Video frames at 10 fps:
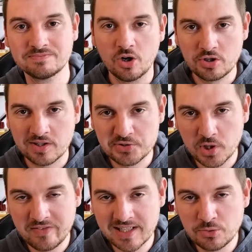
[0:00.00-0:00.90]
Encore un
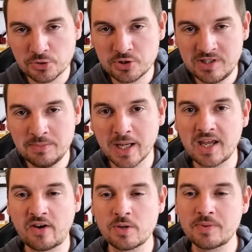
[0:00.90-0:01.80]
sort avec la course libre qui
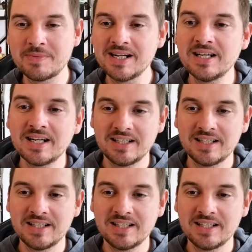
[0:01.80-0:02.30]
est vraiment pas mal,